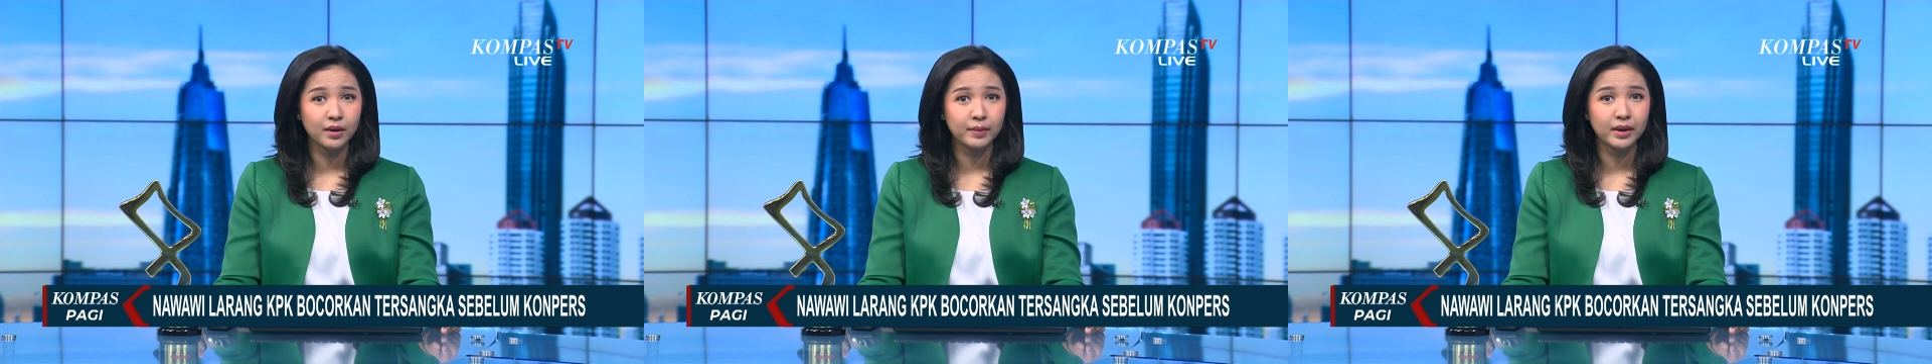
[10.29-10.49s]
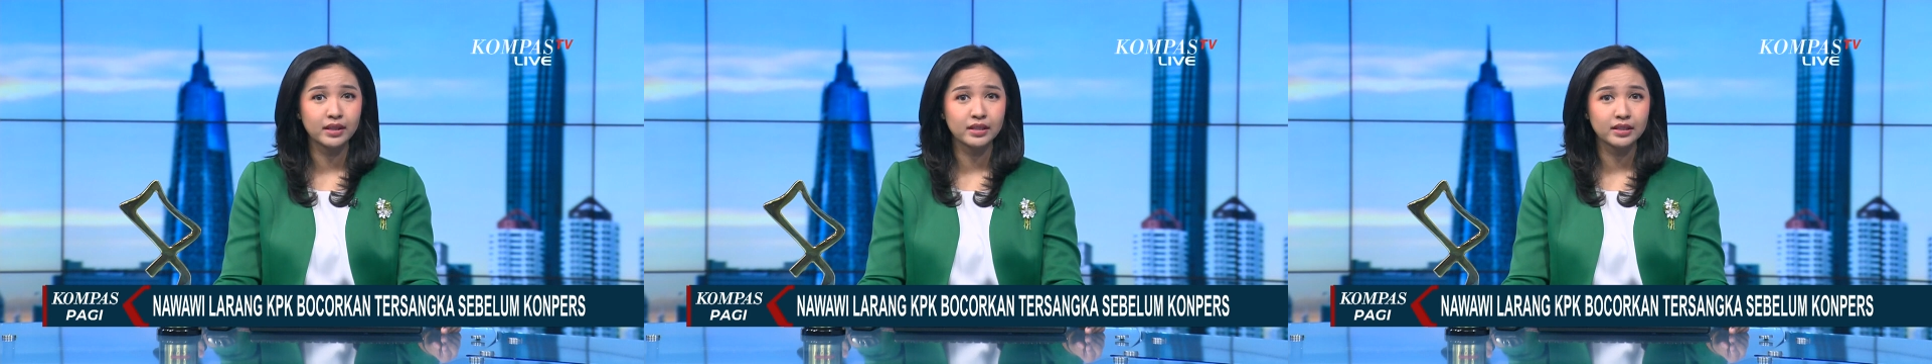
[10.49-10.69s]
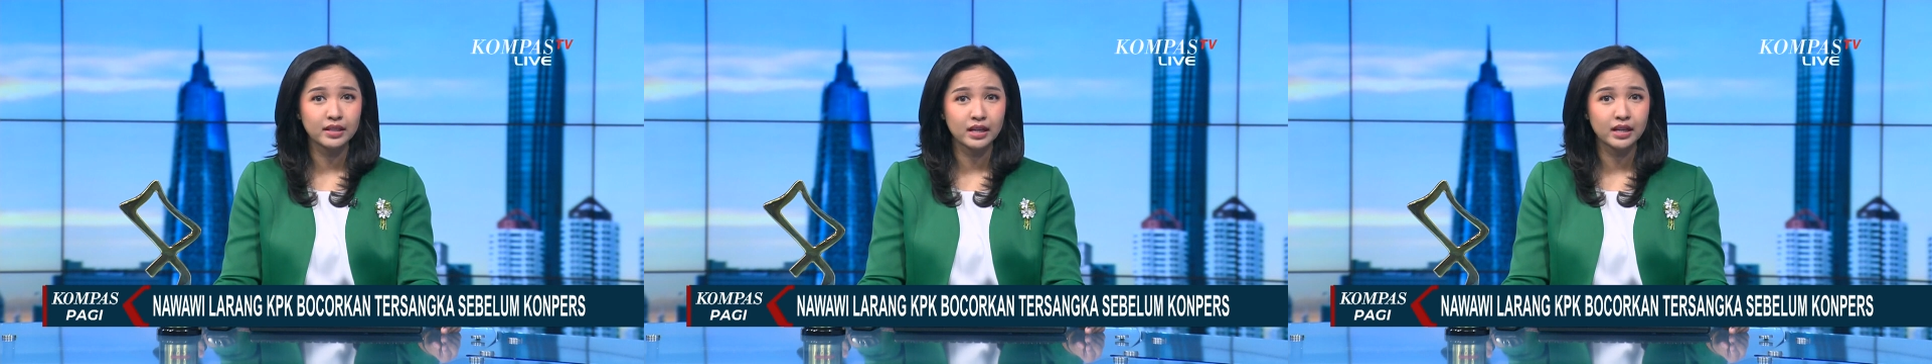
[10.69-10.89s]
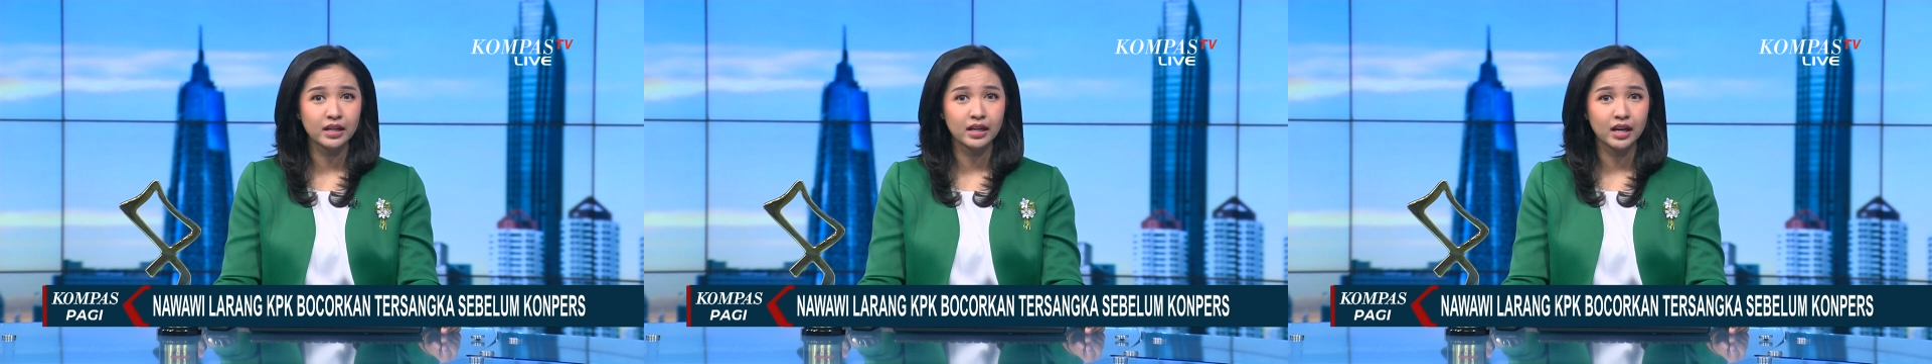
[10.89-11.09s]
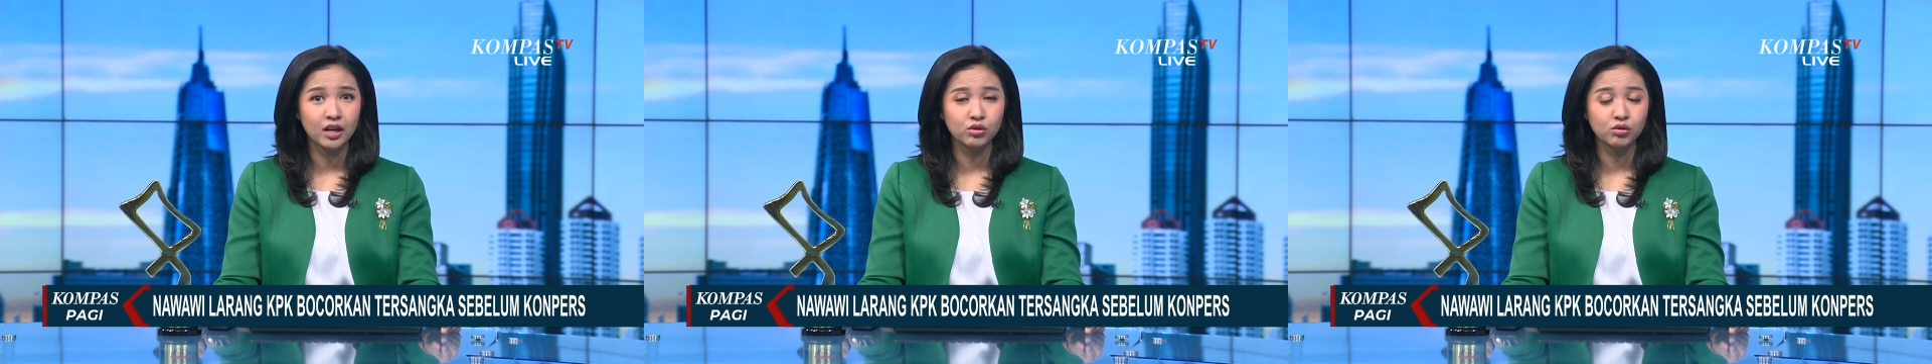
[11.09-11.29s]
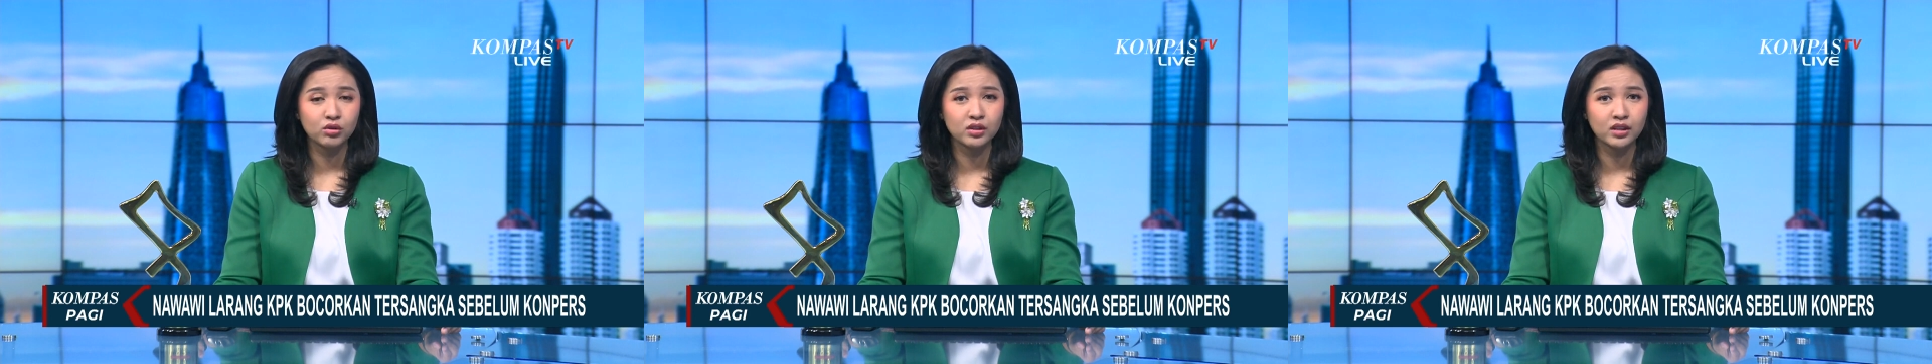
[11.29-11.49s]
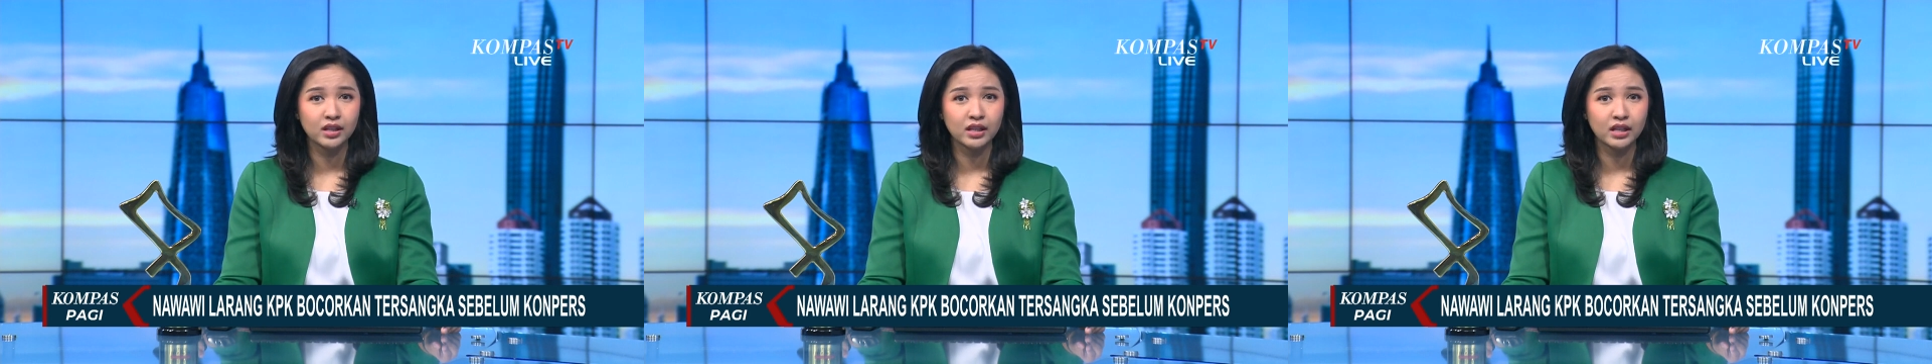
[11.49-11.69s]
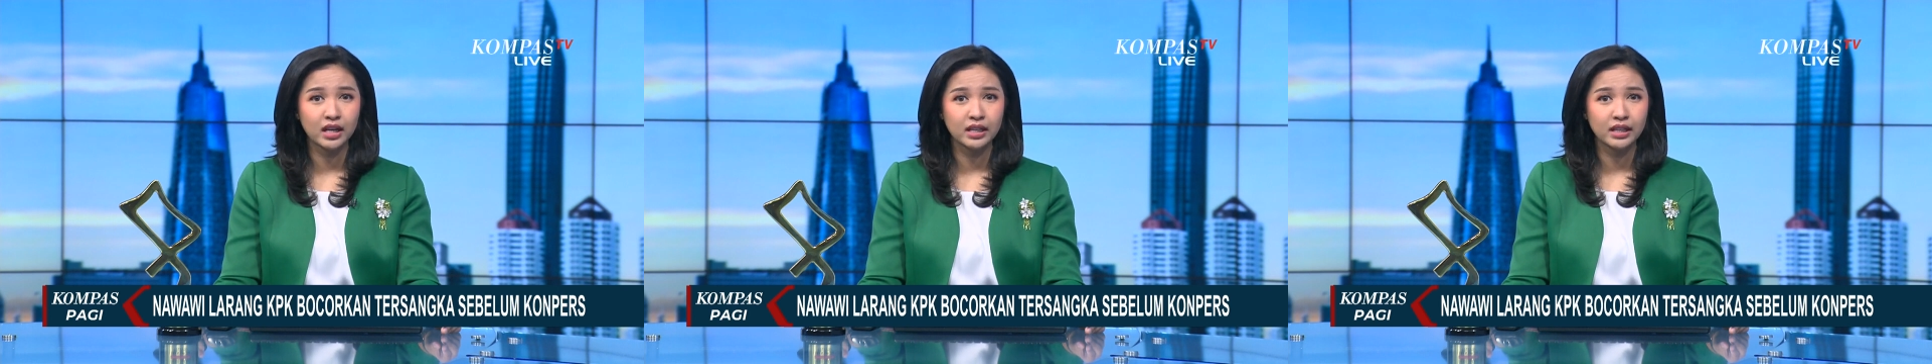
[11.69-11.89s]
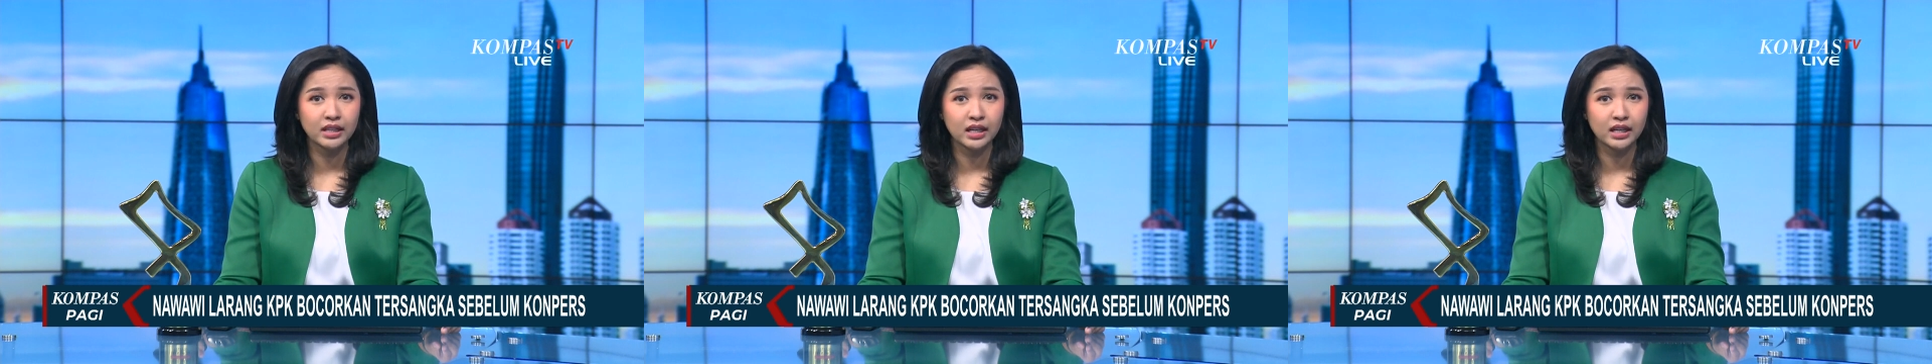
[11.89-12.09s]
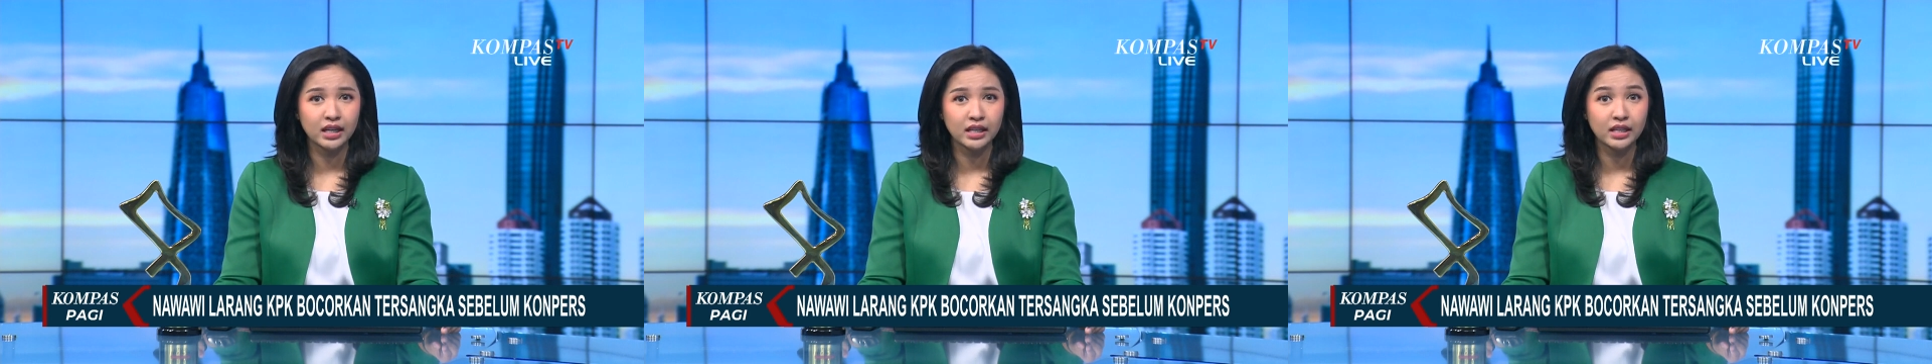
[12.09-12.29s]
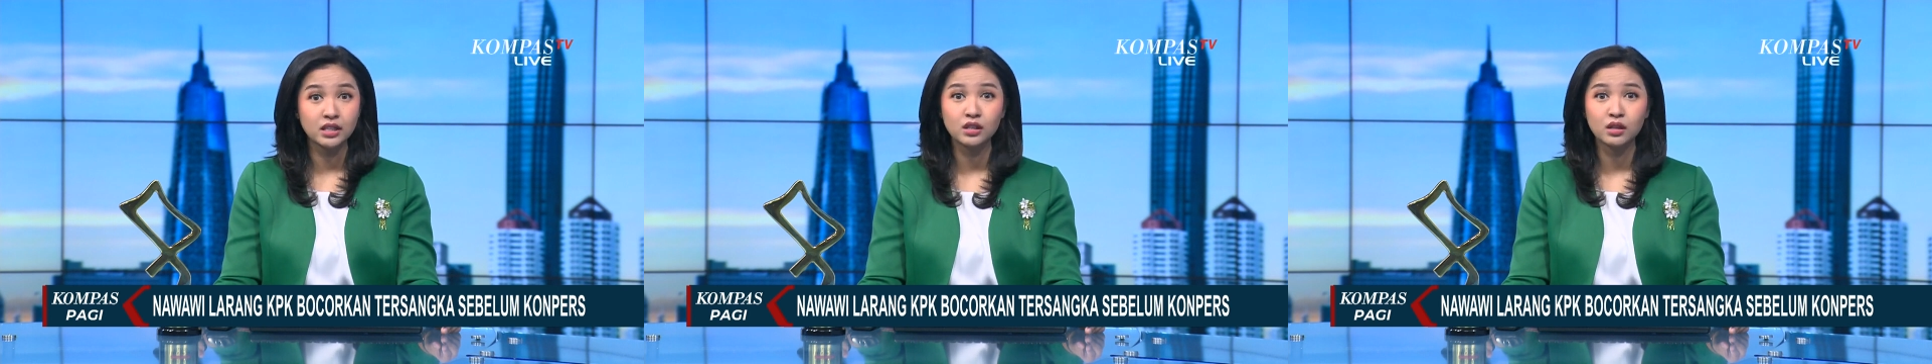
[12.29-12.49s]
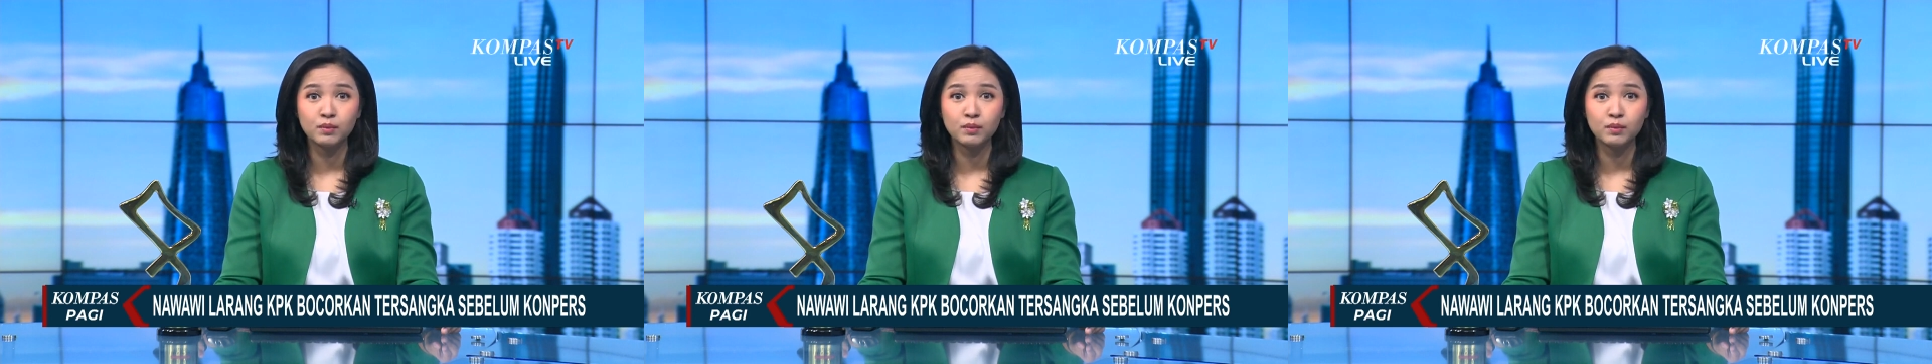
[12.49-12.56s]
nama tersangka kasus yang tengah ditangani